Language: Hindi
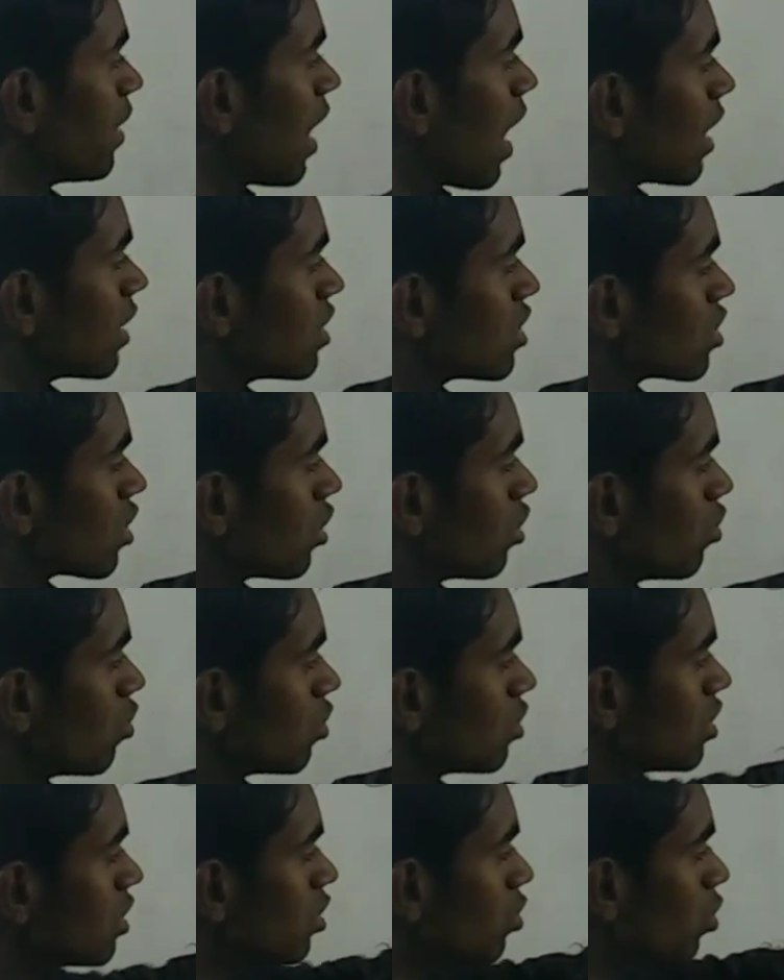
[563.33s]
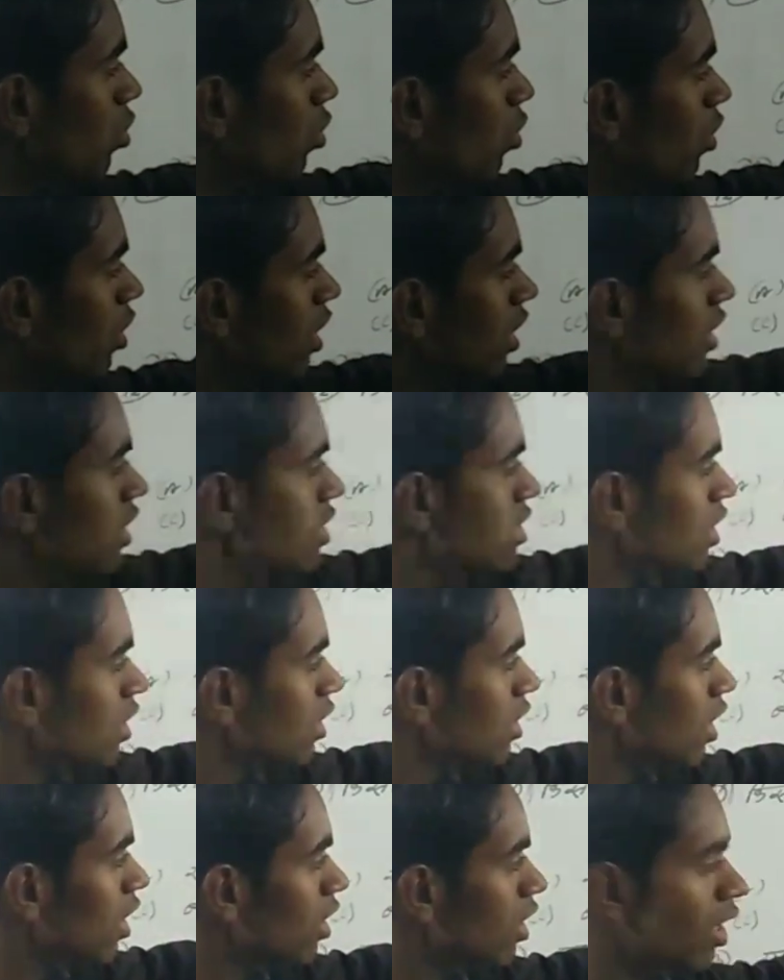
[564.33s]
ब्याज संयोजित होने की
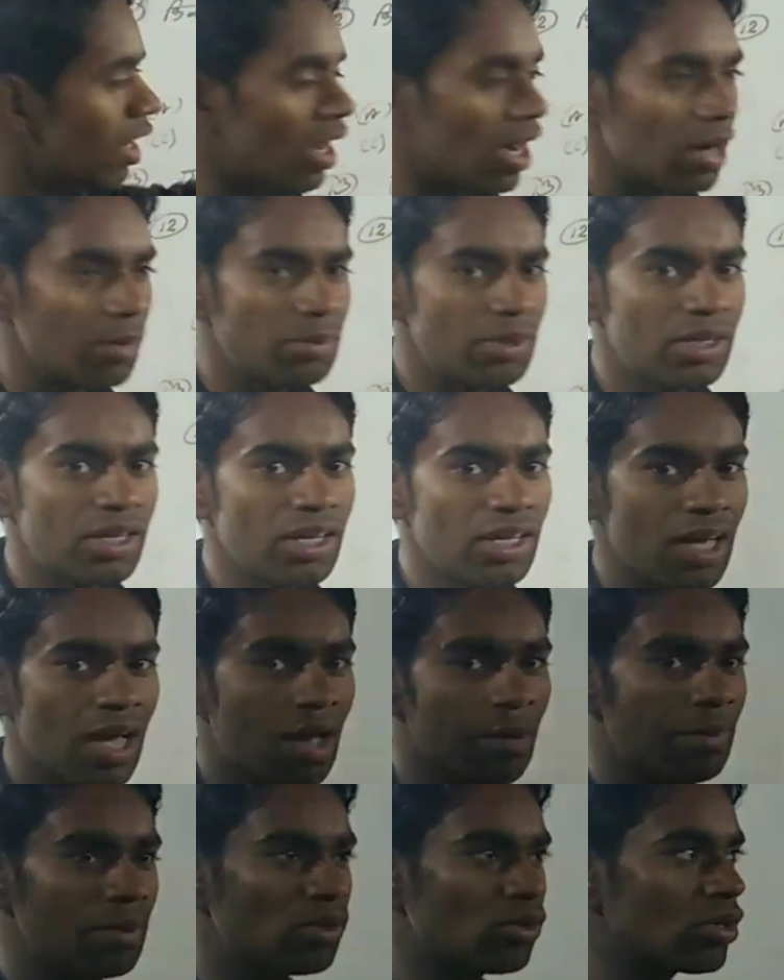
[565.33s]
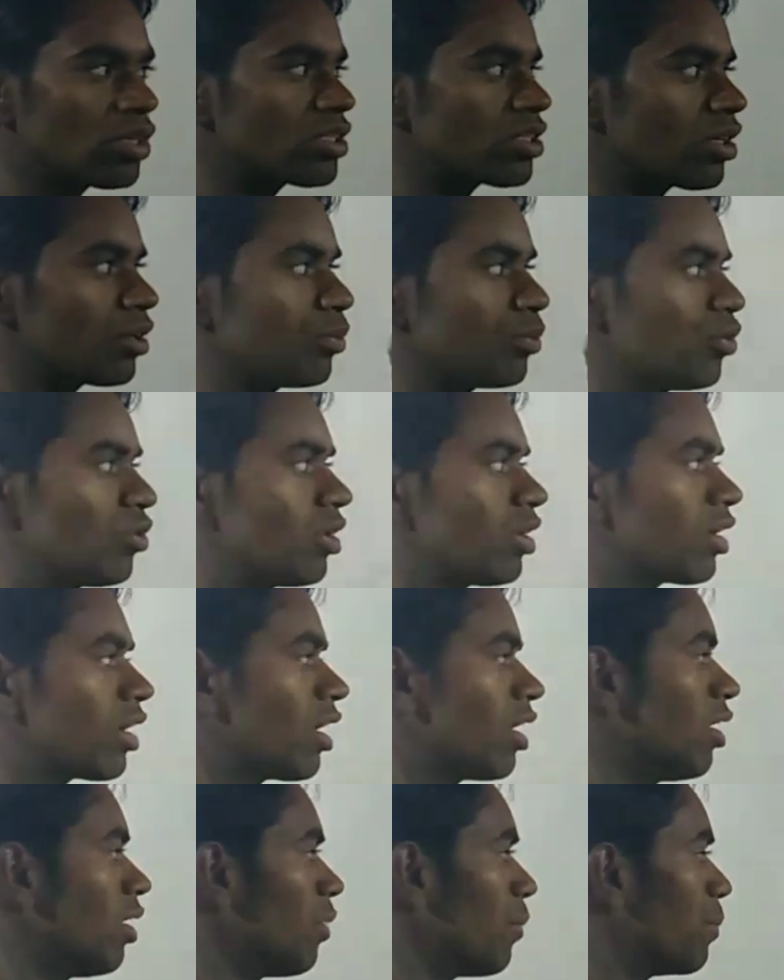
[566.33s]
संख्या अब देखिए यहाँ पे थोड़ा सा कंफ्यूजन हो रहा
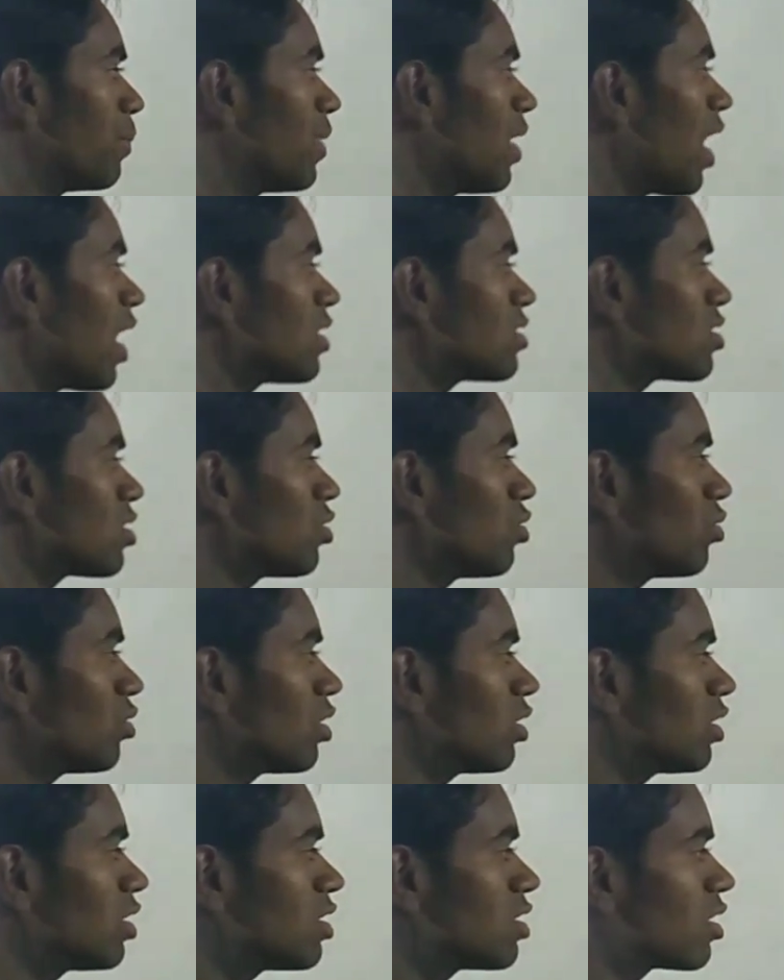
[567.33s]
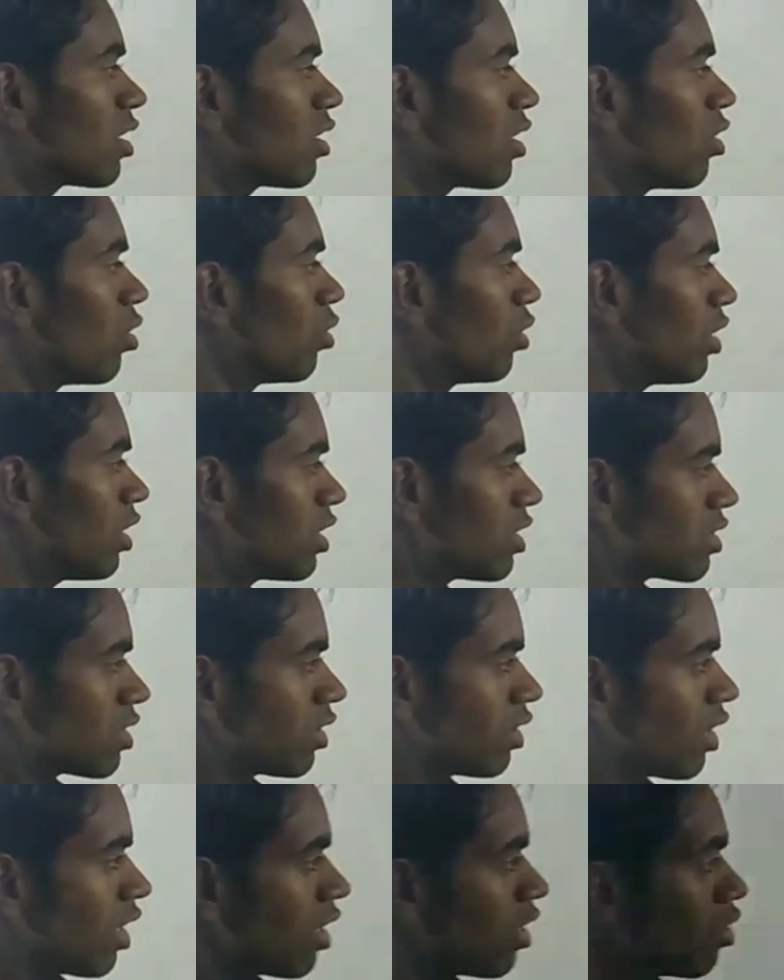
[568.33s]
है ब्याज संयोजन की सं... होने की
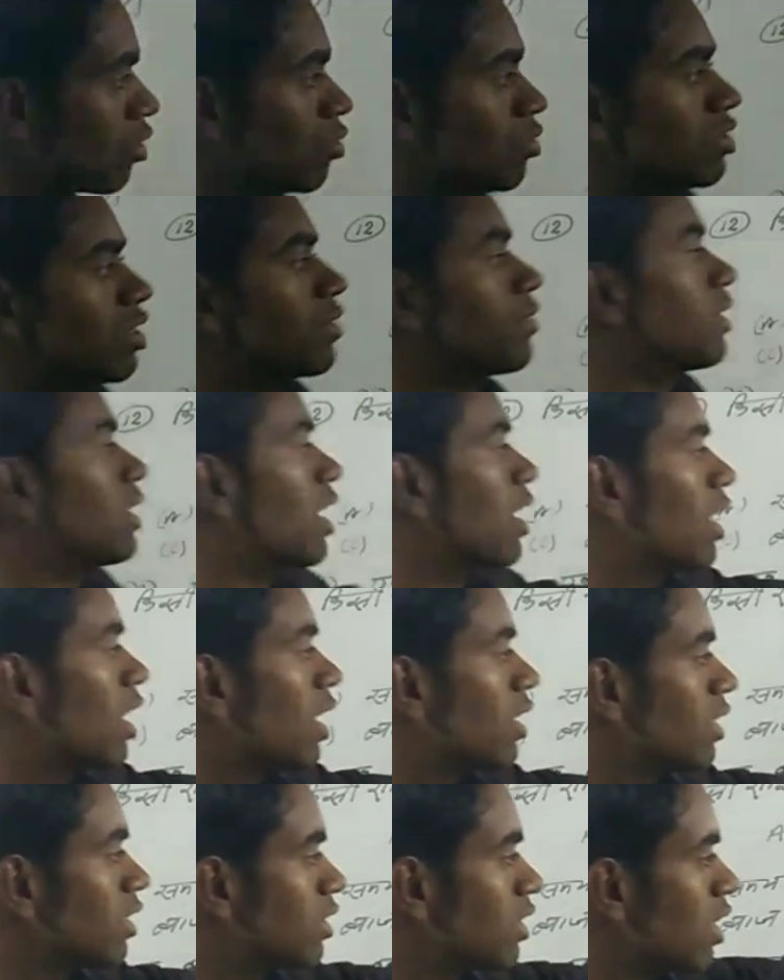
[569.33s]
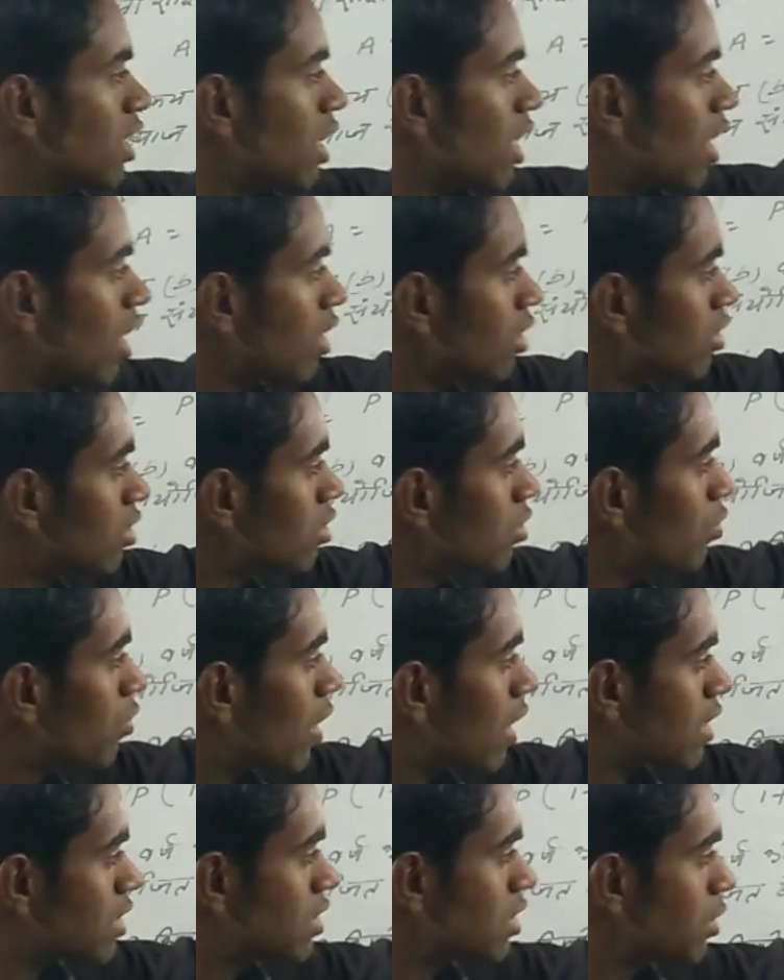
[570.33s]
संख्या उसके बाद अगला देखते हैं
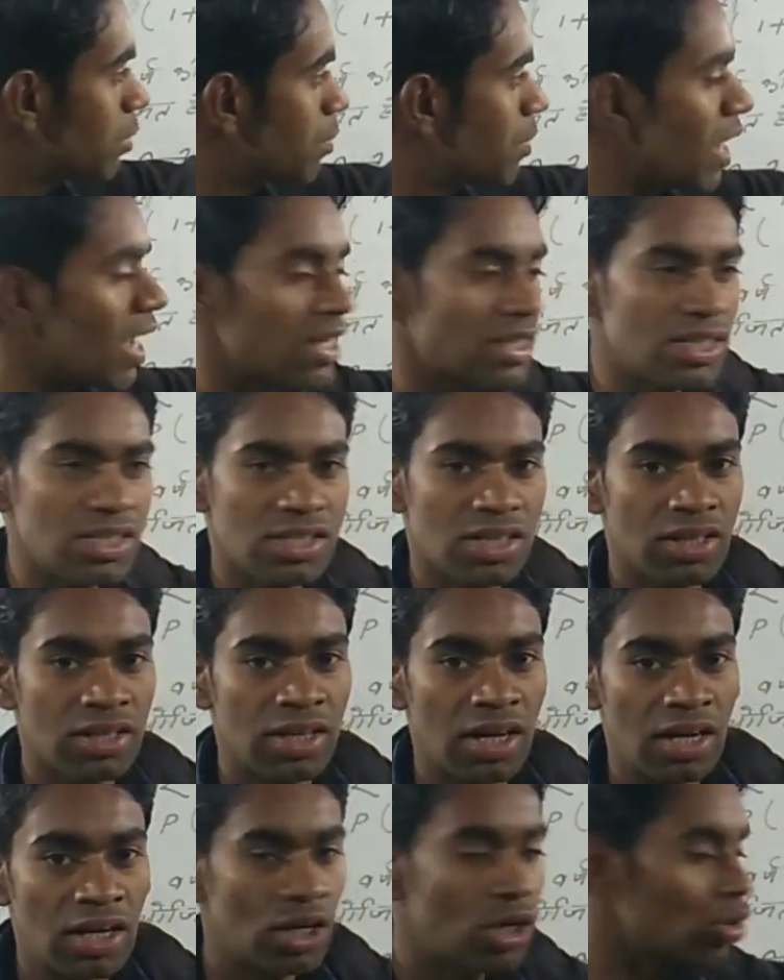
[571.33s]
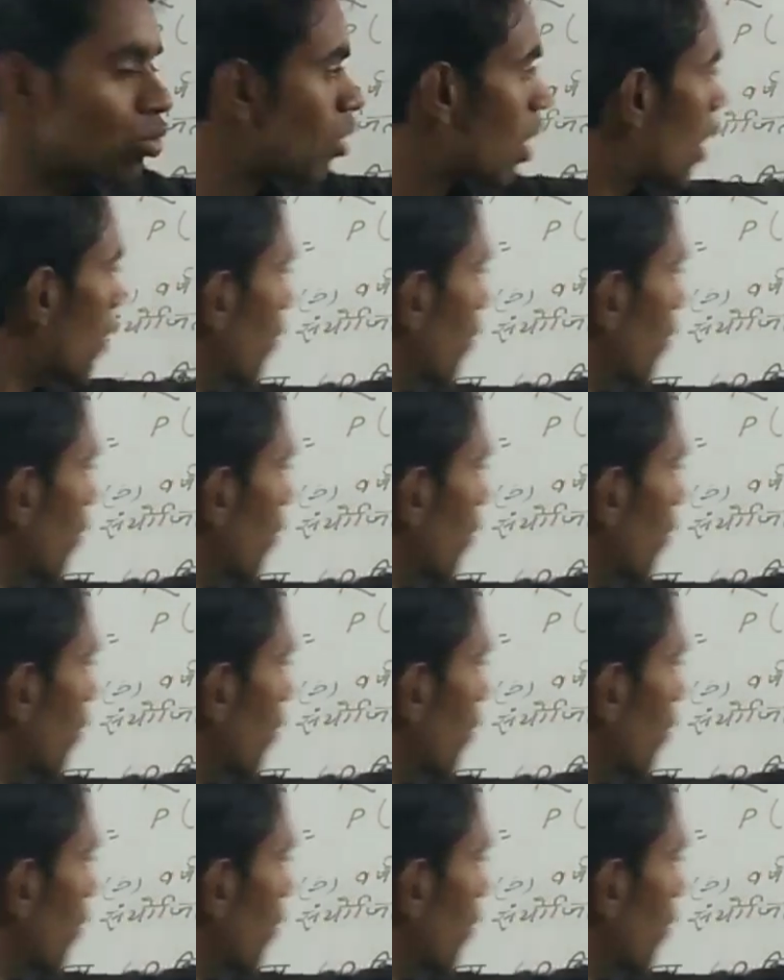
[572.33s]
अर्धवार्षिक ब्याज की संख्या तो